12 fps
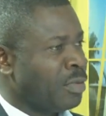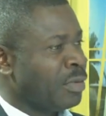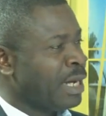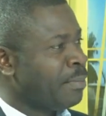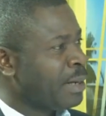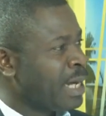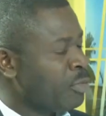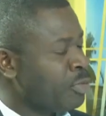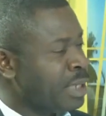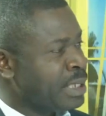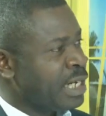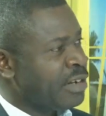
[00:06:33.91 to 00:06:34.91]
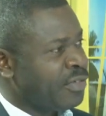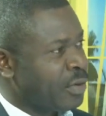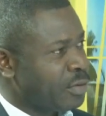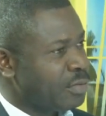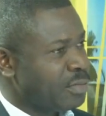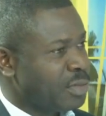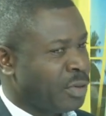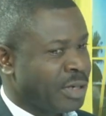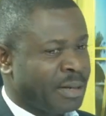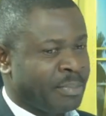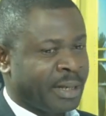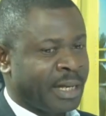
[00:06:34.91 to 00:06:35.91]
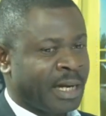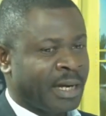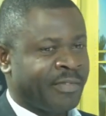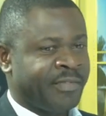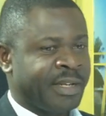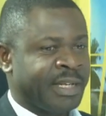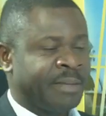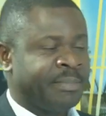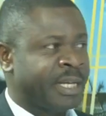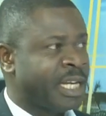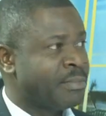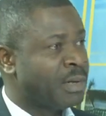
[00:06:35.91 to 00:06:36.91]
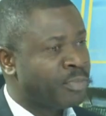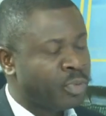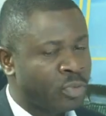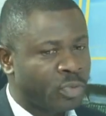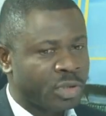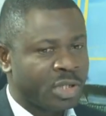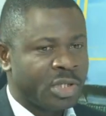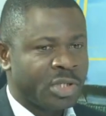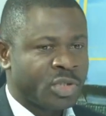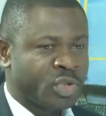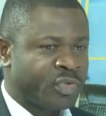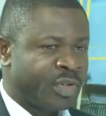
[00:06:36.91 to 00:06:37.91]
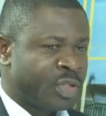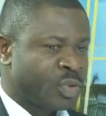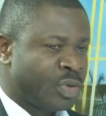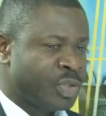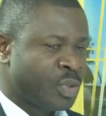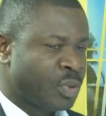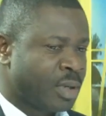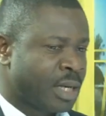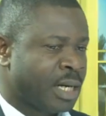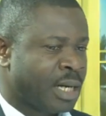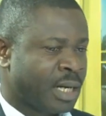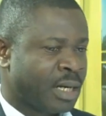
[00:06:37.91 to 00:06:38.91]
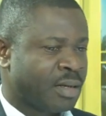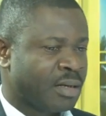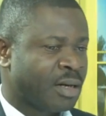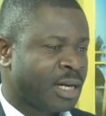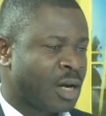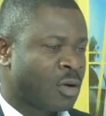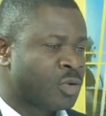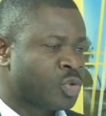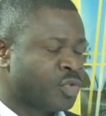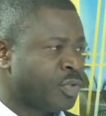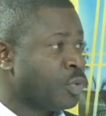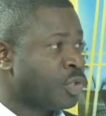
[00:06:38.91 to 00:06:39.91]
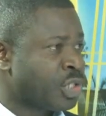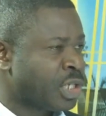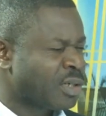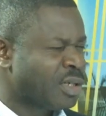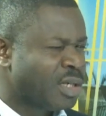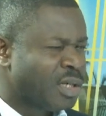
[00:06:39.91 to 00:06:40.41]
On est prêt à mobiliser les fonds, on est prêt à faire des pieds et les mains pour trouver une solution à un cas qu'on trouve urgent.